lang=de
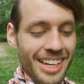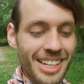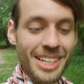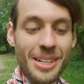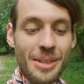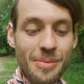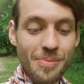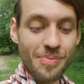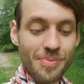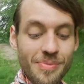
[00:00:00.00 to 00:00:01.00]

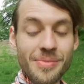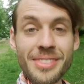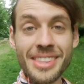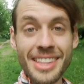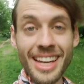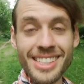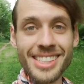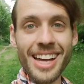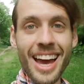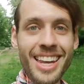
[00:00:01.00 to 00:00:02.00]
Ähm, das
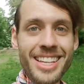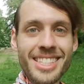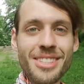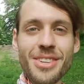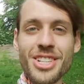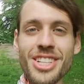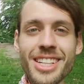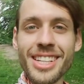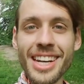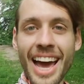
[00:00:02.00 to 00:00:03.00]
sind alles die
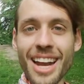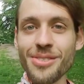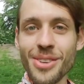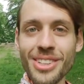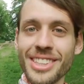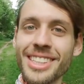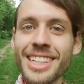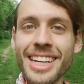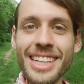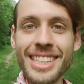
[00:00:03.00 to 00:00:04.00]
verschiedenen Antworten,
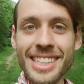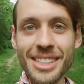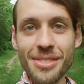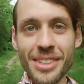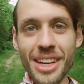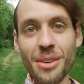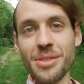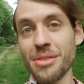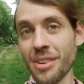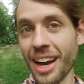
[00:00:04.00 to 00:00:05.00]
die wir auf
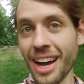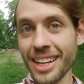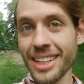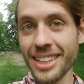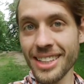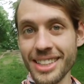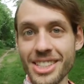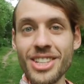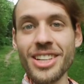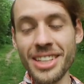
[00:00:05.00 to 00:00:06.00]
die Frage
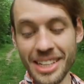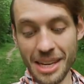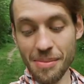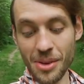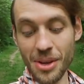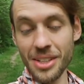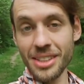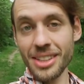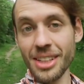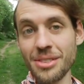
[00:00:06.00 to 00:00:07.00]
äh, geben
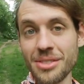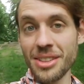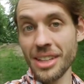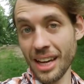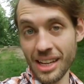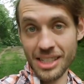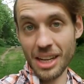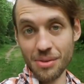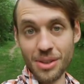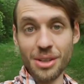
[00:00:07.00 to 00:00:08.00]
können, die, als
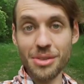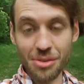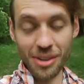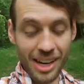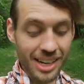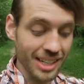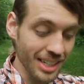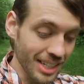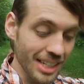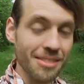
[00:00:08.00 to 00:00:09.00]
Antwort auf die Frage,
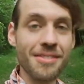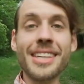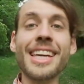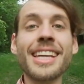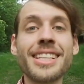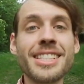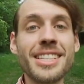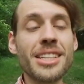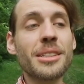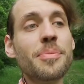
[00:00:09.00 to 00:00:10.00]
wie geht es
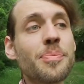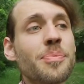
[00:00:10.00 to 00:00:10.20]
dir?